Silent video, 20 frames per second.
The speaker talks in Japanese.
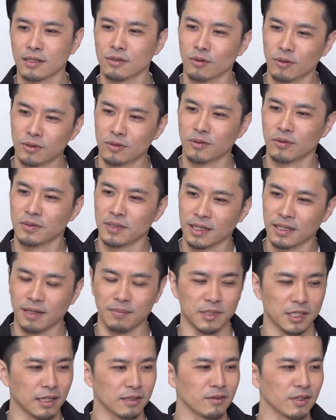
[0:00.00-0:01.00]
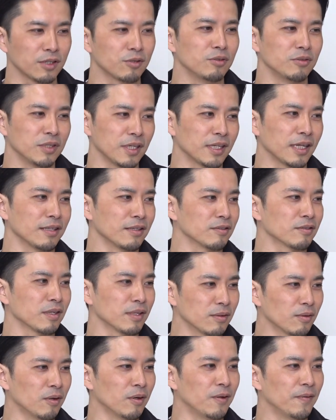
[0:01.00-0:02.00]
らトントンだなみたいなので組んでたんですけ
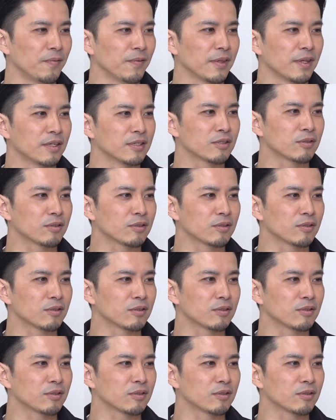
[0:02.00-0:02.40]
ど、